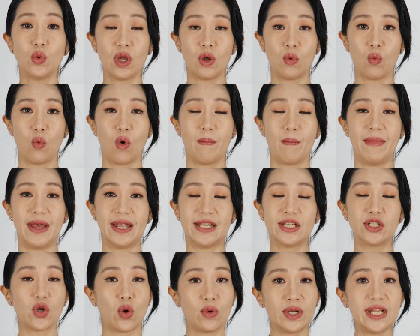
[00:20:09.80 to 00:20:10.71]
对我
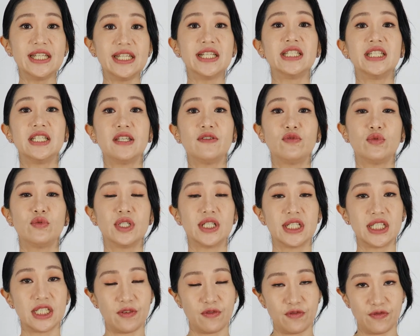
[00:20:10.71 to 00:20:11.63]
们熟龄的肌肤
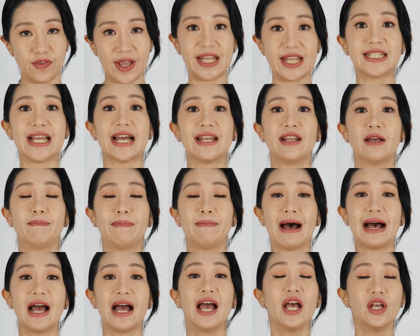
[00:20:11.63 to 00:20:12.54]
呢是非常的
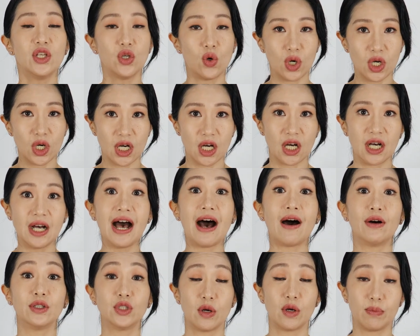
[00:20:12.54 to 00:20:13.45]
棒，有很
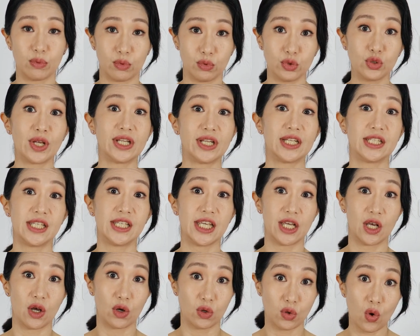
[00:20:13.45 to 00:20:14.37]
好的补水的
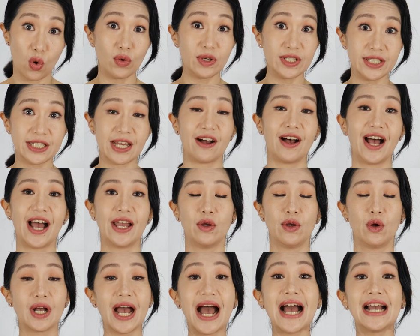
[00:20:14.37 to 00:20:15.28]
这个功效，还
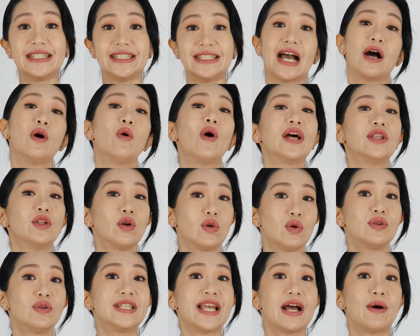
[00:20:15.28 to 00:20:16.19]
有抗氧化的
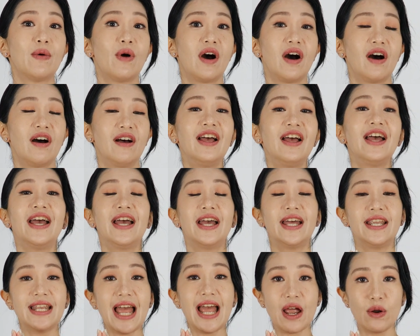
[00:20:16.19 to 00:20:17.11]
功效哦。
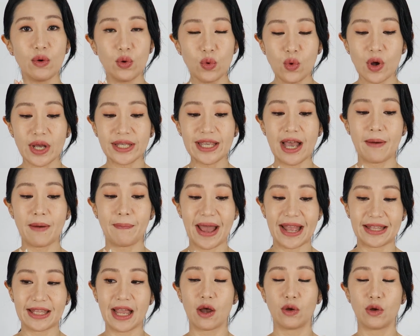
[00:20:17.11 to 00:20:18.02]
那如果要
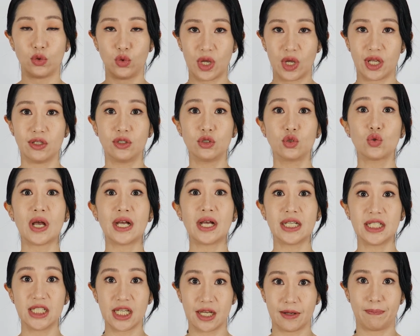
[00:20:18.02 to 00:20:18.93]
买到原
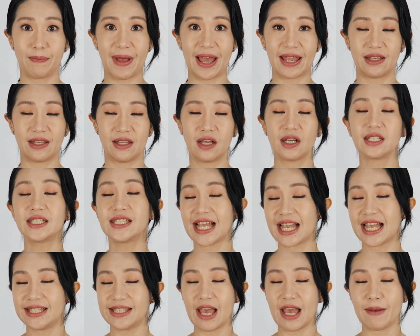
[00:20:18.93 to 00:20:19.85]
装正版，
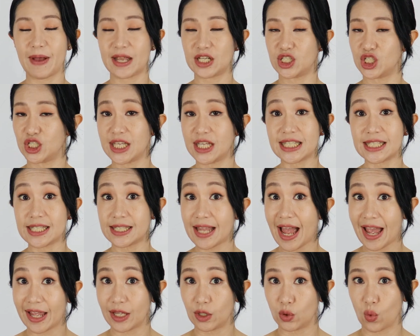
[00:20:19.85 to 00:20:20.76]
山寨版实在是
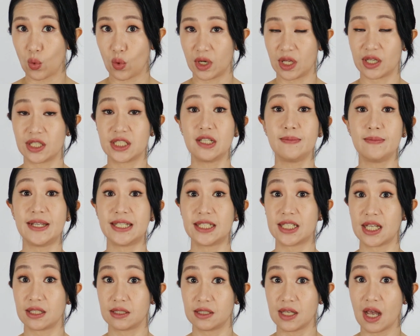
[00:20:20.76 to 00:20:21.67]
太多了，市面
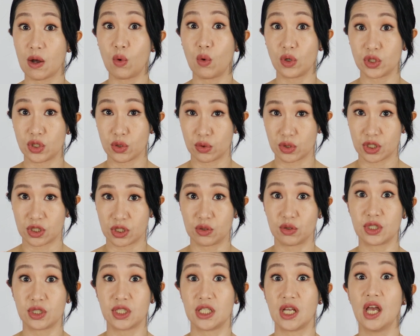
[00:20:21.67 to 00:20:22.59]
上超过九十
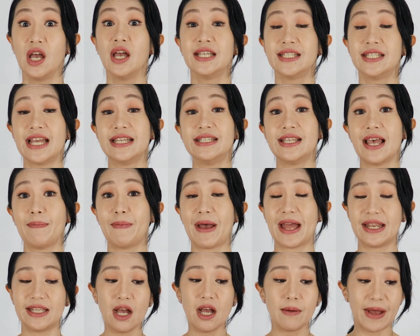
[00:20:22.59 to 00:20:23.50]
都是山寨
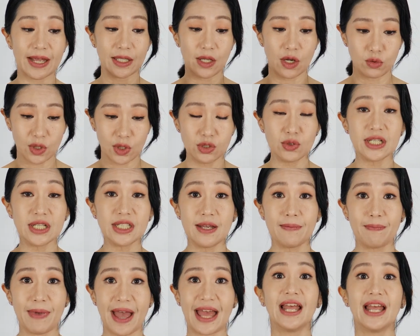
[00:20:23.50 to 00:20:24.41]
版，要买到原装
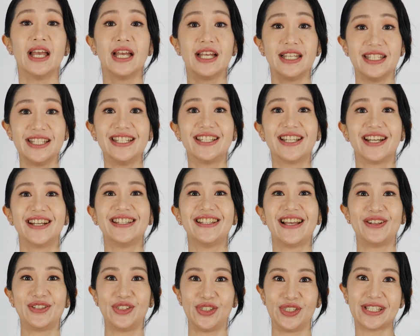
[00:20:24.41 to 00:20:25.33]
正版，记得
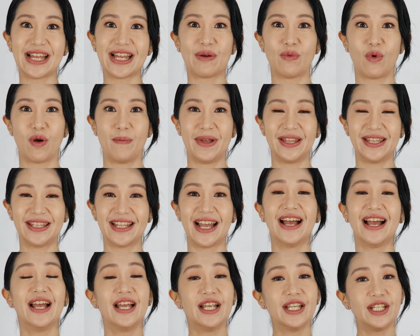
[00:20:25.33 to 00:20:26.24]
要去到我们的
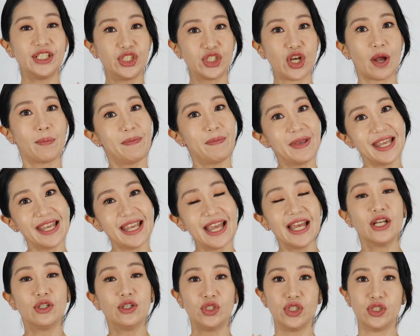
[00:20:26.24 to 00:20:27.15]

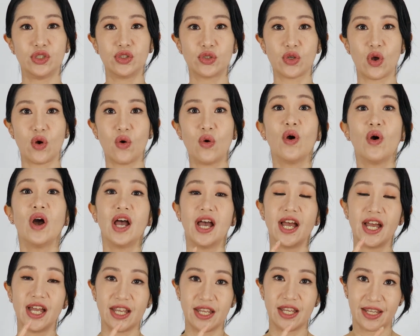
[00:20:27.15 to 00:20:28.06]
Shopee 去搜。
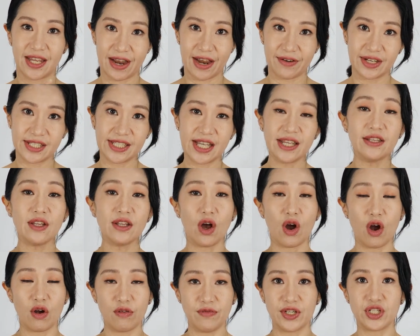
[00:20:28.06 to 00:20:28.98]

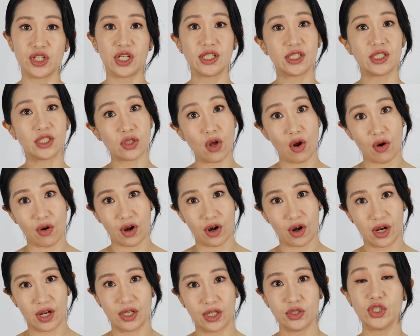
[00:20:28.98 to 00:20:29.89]
Guerisson Official Store，
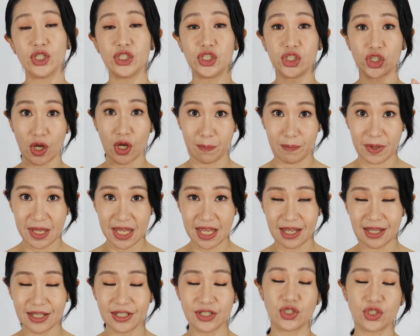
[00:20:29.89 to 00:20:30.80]
去
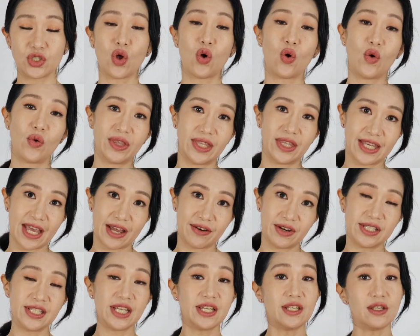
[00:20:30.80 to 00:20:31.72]
Shopee 搜
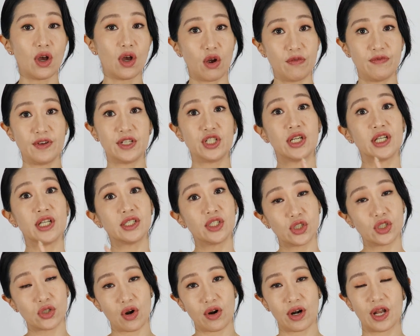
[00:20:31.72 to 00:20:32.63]
Guerisson Official
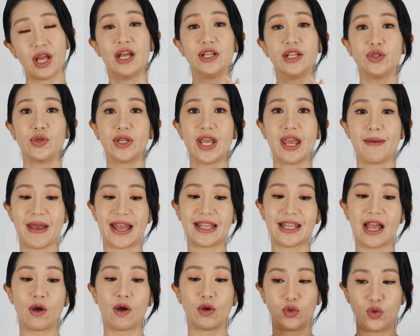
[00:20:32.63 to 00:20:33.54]
Store 就可以买
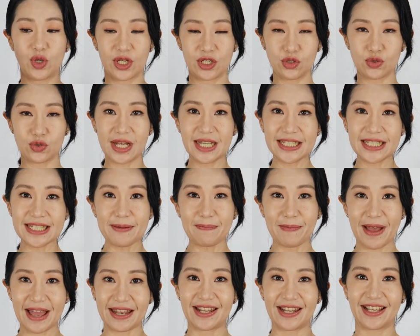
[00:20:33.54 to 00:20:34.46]
到原装
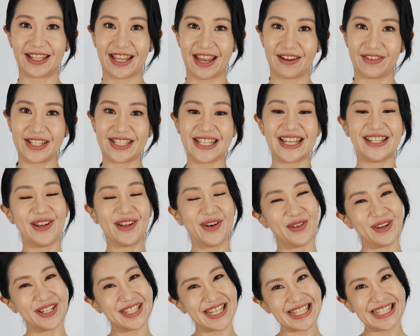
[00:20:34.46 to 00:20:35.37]
正版的 Guerisson
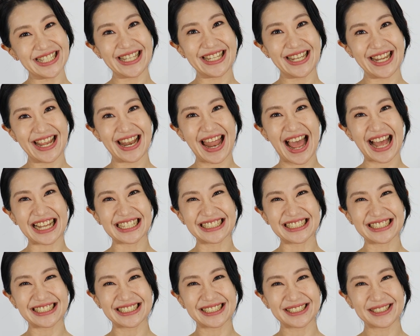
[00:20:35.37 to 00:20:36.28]
红参系列啦。